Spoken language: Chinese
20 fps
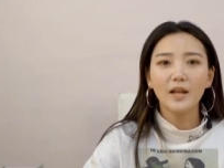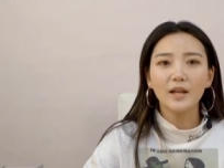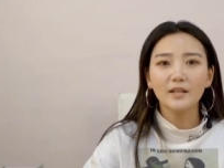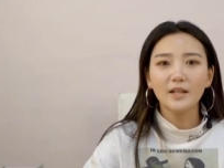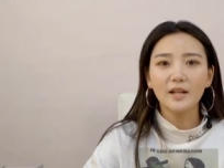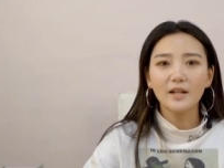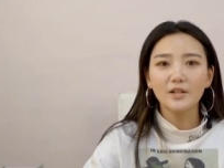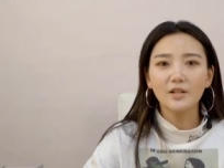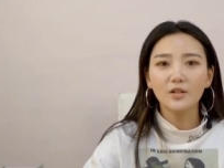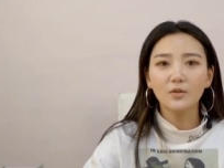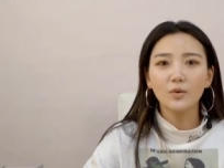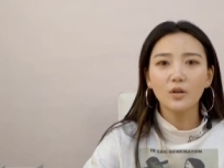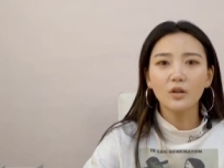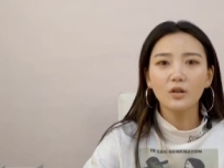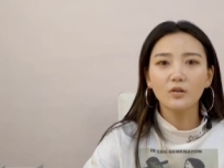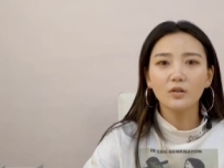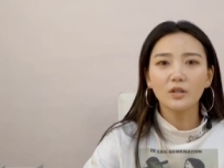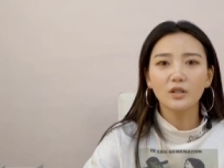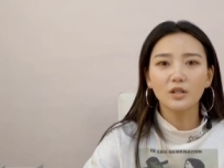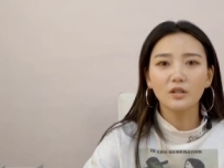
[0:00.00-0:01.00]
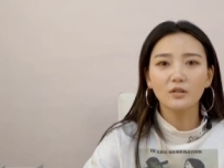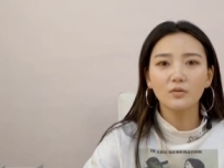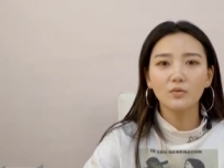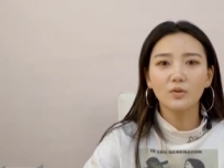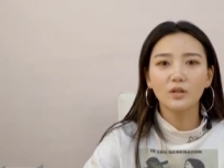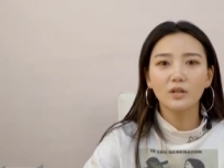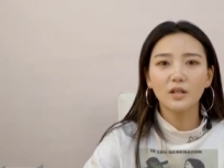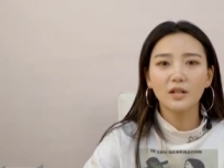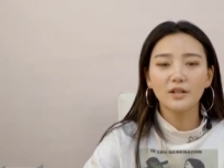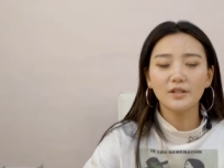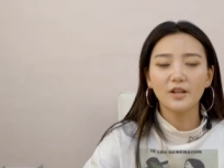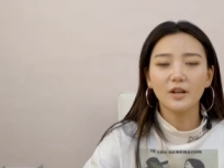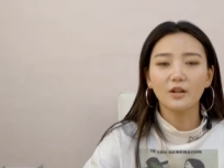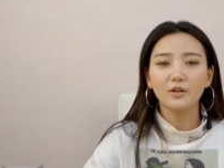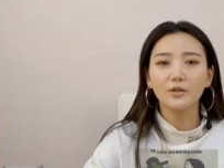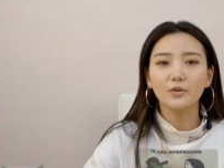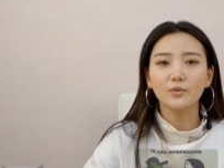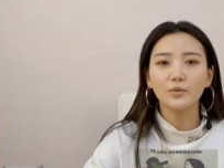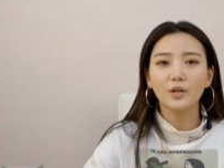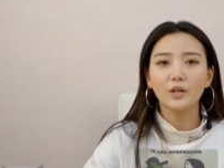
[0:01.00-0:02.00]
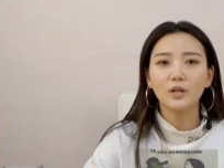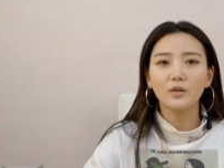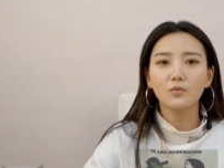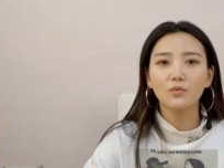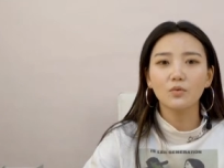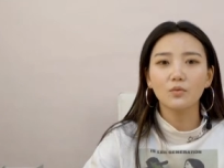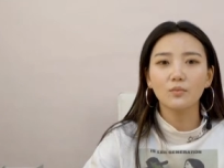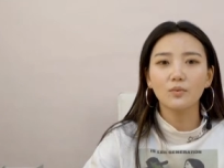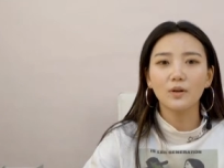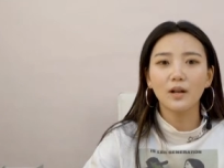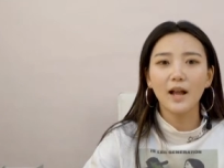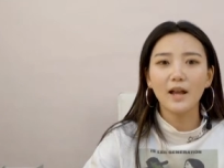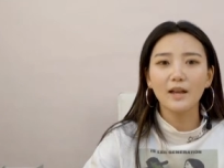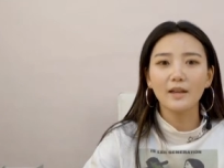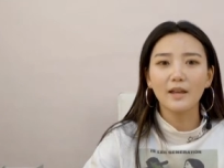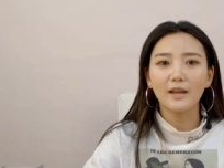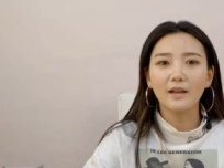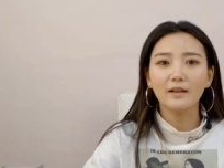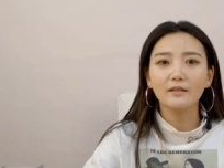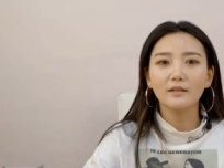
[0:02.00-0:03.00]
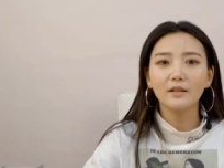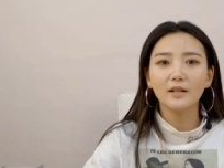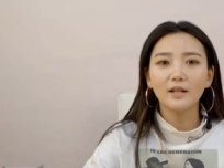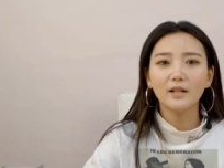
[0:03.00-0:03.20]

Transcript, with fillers: 但是婚后的生活让小丽觉得苦不堪言，